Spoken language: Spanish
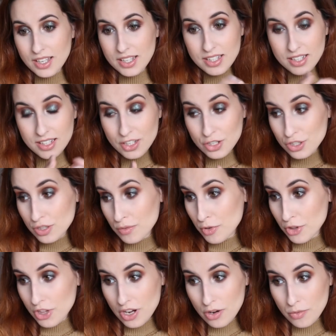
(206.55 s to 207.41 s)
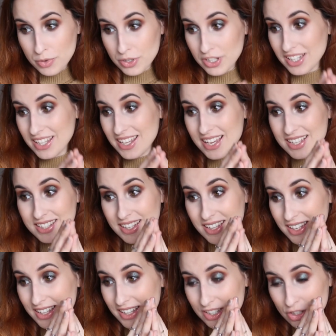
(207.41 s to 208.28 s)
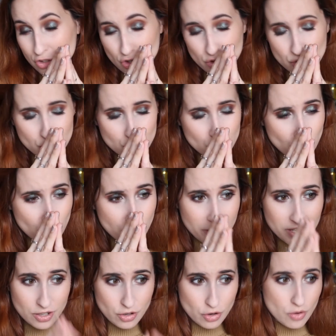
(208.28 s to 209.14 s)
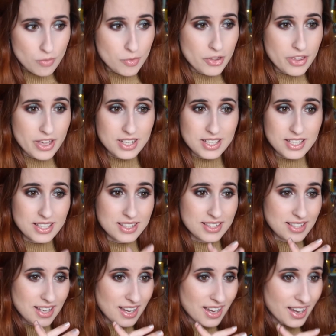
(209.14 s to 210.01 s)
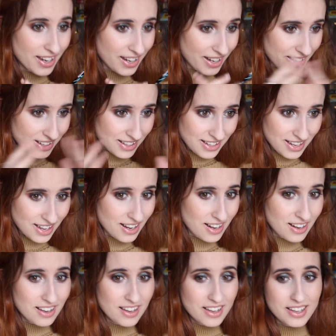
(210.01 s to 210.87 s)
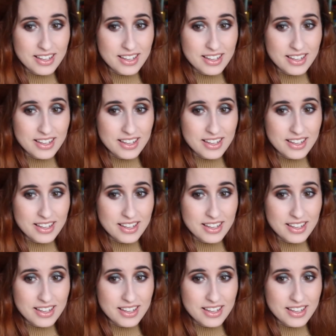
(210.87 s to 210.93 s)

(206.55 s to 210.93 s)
Es que quiero ese modelo porque ya sé que son súper cómodas, que están genial